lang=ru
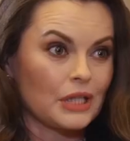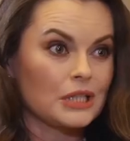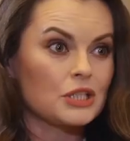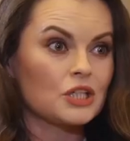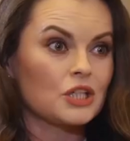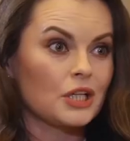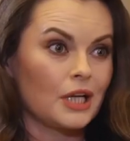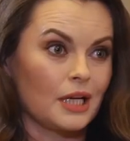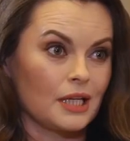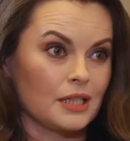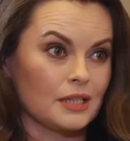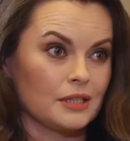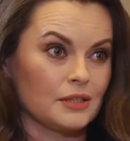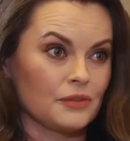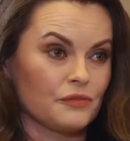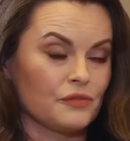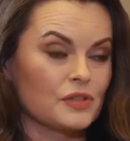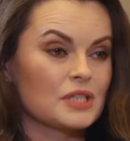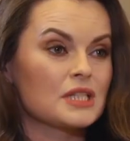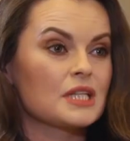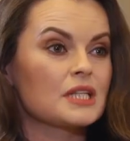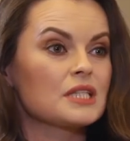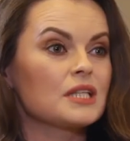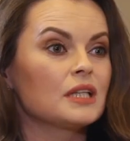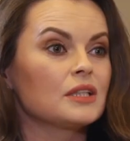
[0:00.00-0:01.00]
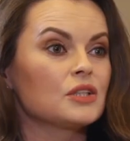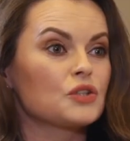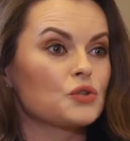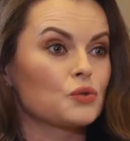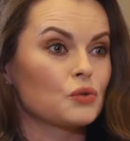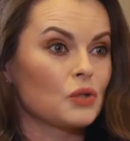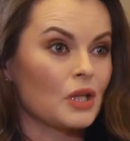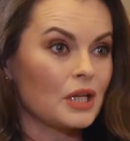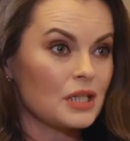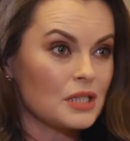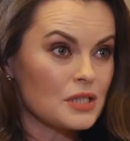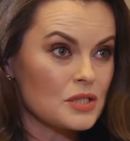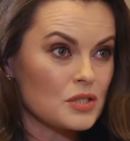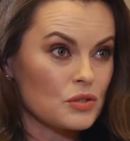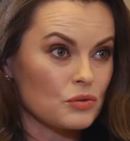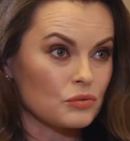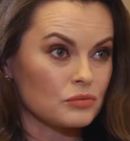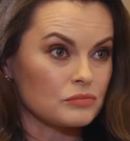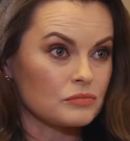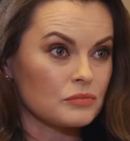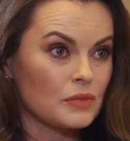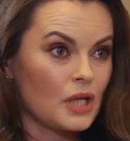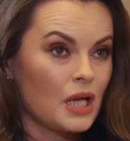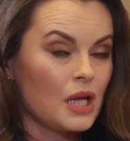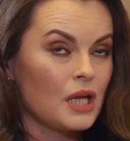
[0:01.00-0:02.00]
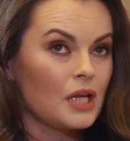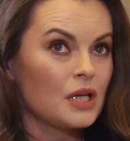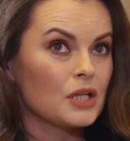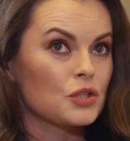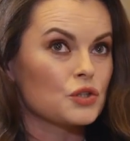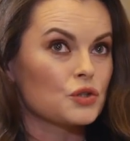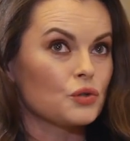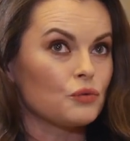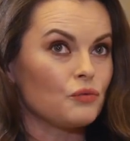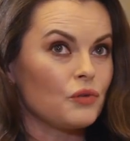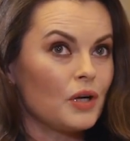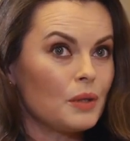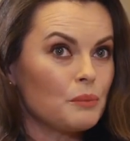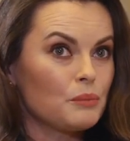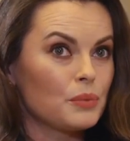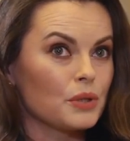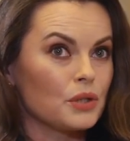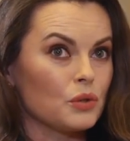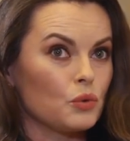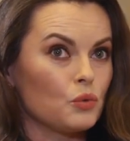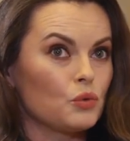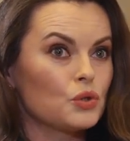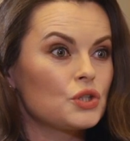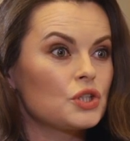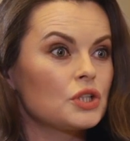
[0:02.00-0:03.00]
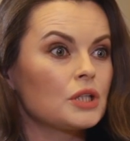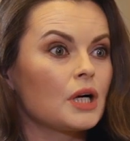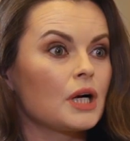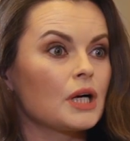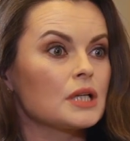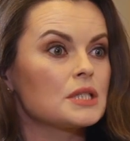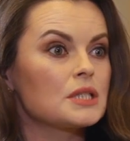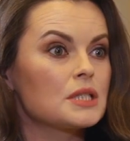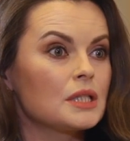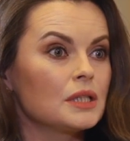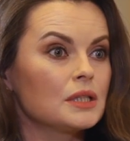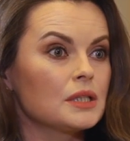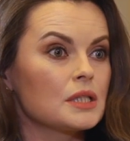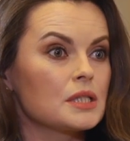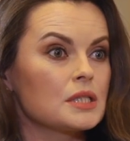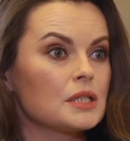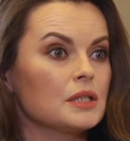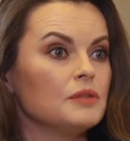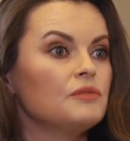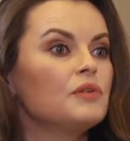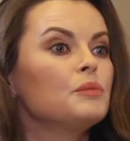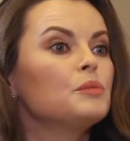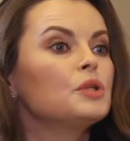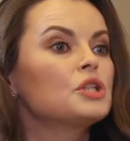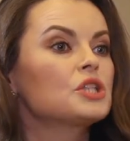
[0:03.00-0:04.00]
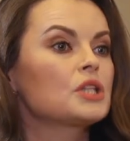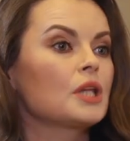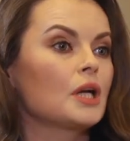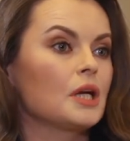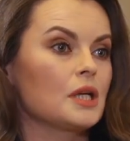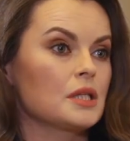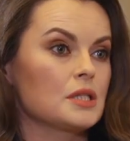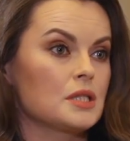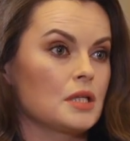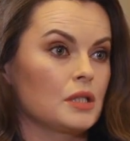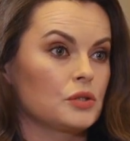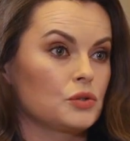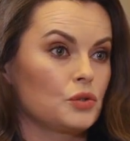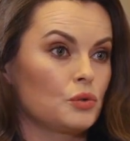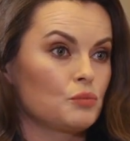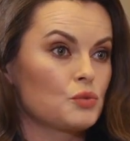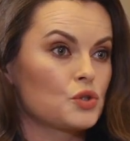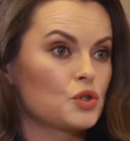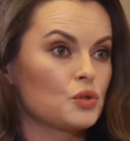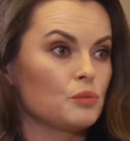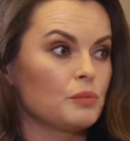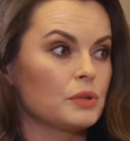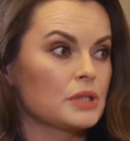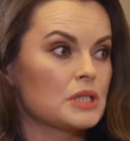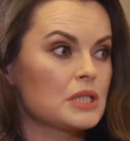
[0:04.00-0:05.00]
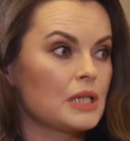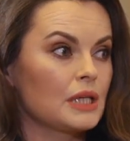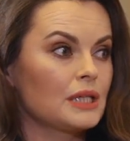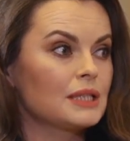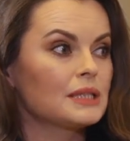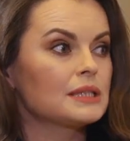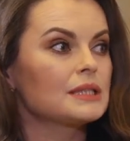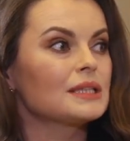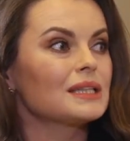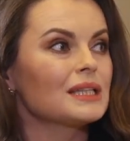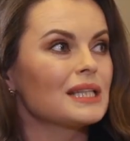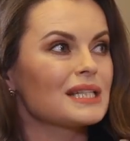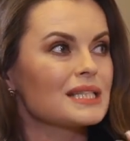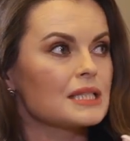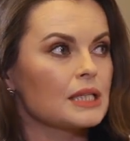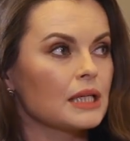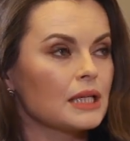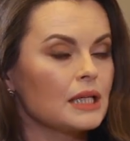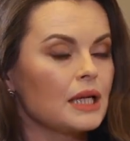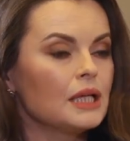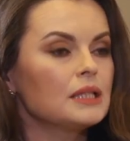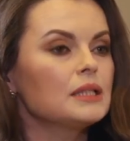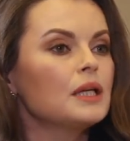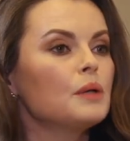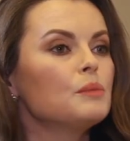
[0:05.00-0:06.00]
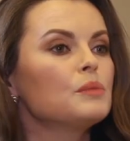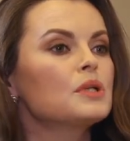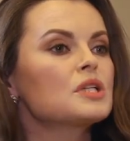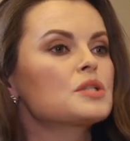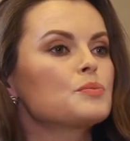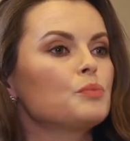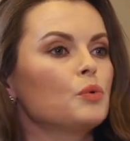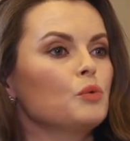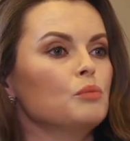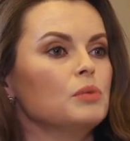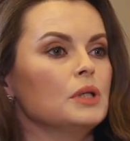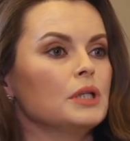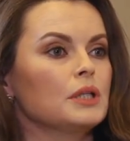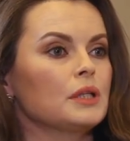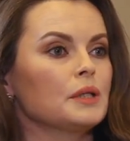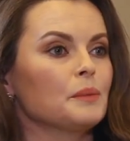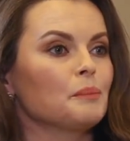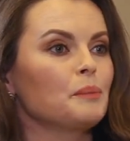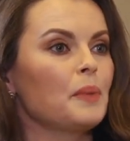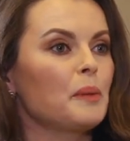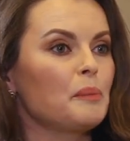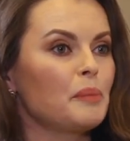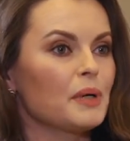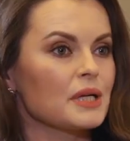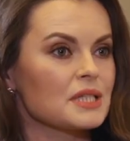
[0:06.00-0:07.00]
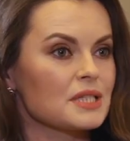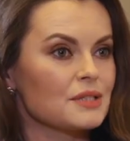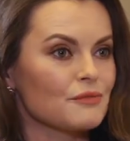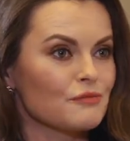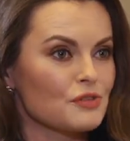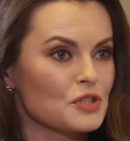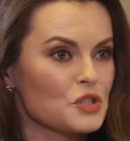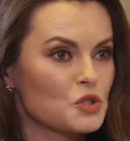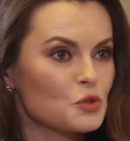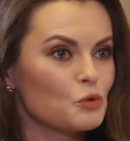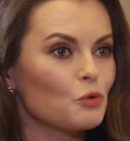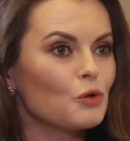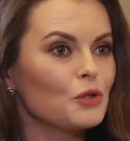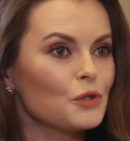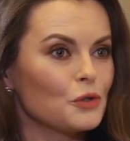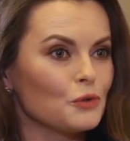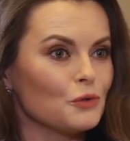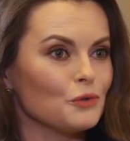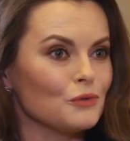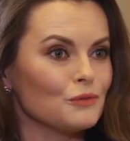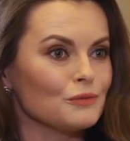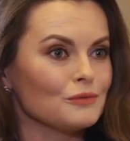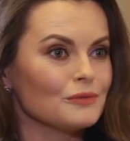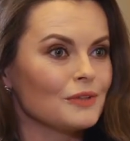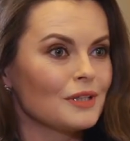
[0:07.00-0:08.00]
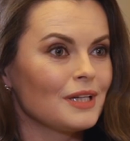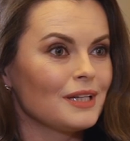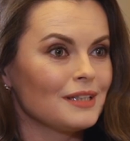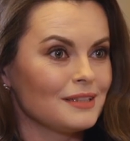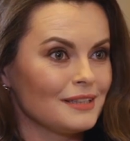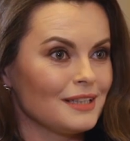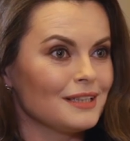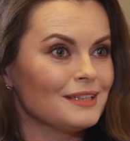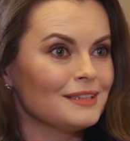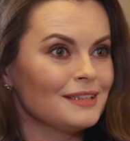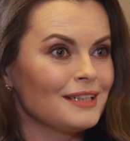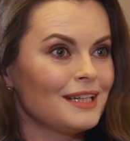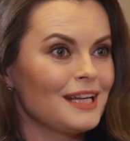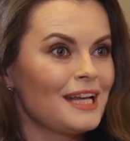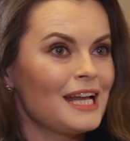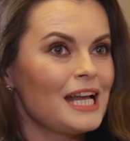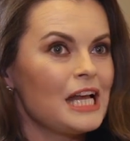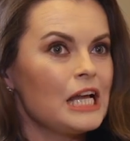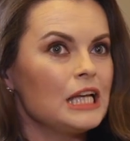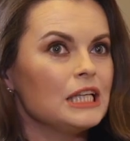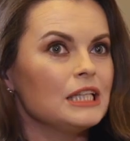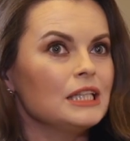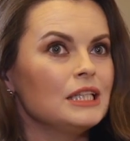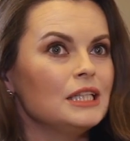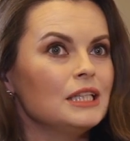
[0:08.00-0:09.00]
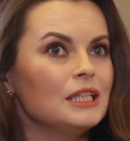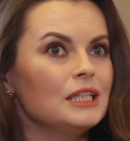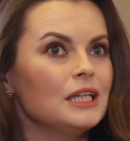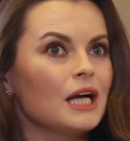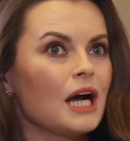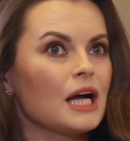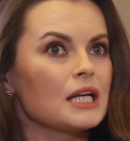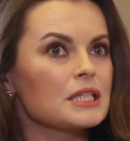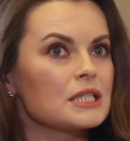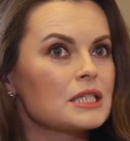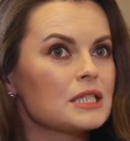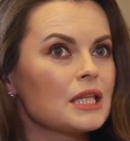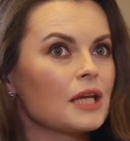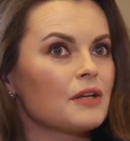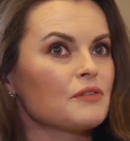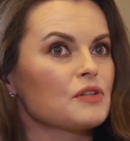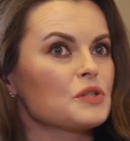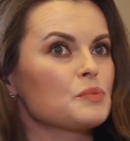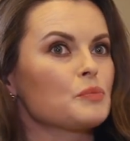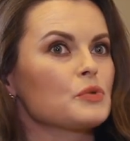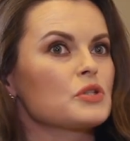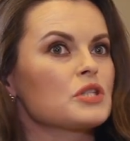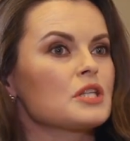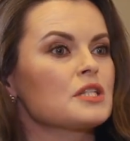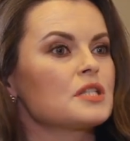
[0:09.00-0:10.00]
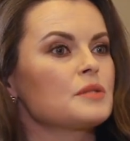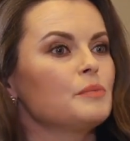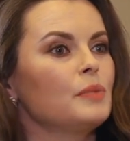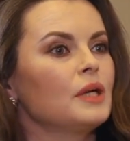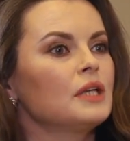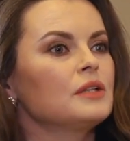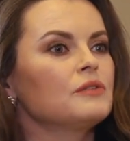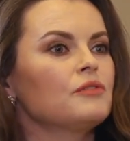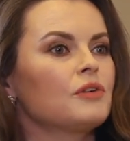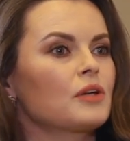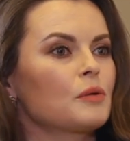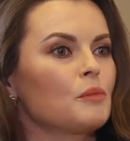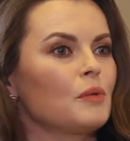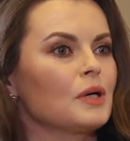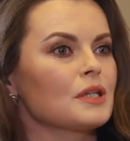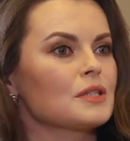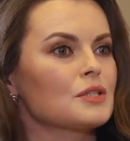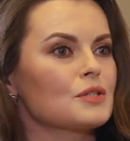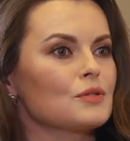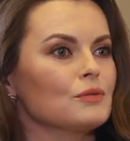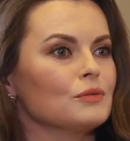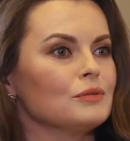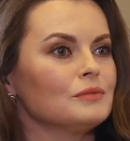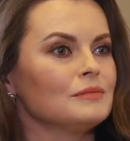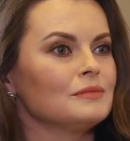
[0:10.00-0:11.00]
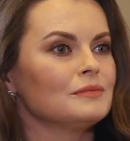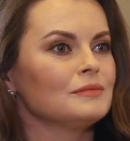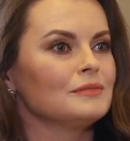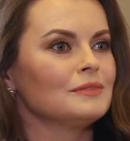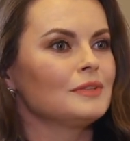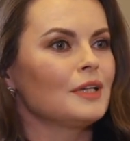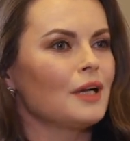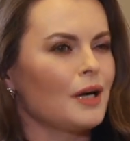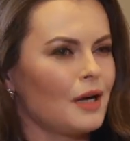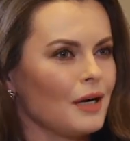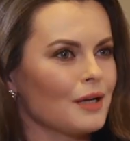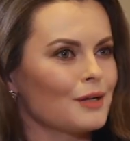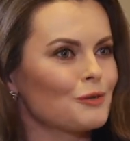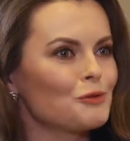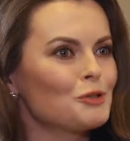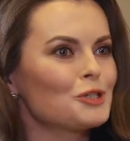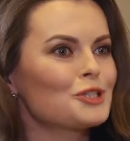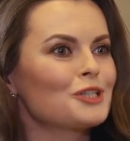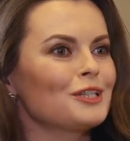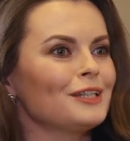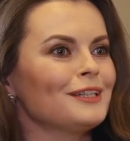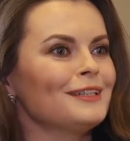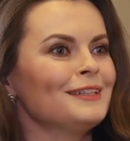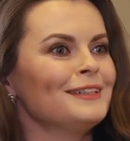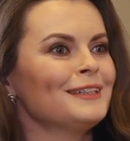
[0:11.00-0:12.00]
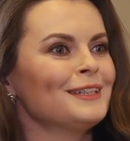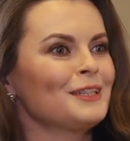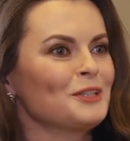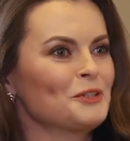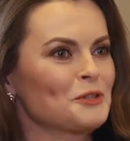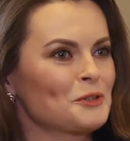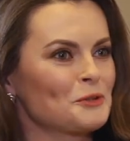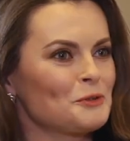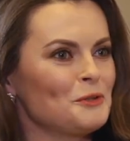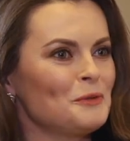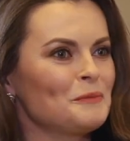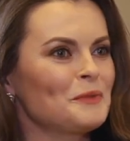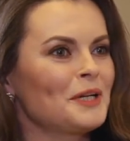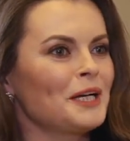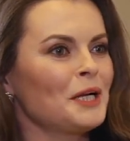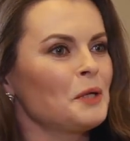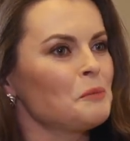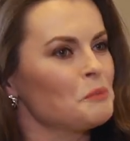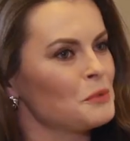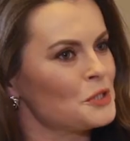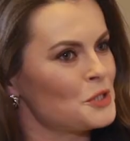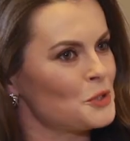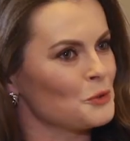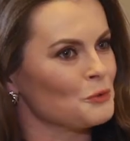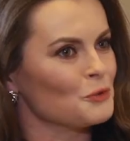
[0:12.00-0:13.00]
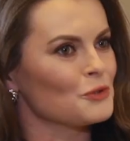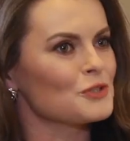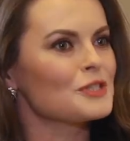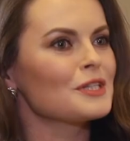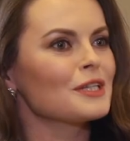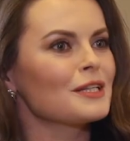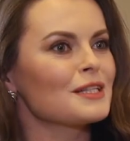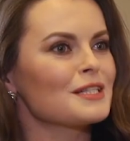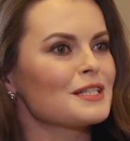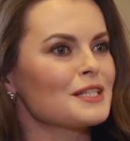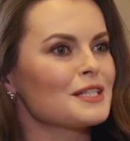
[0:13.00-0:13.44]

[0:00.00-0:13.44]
начале, вы сказали журналисту, что вам бы очень хотелось, и вы мечтаете о том, чтобы стать достоянием республики, попасть в историю да, и оставить после себя информацию. Хорошее, громкое, амбициозное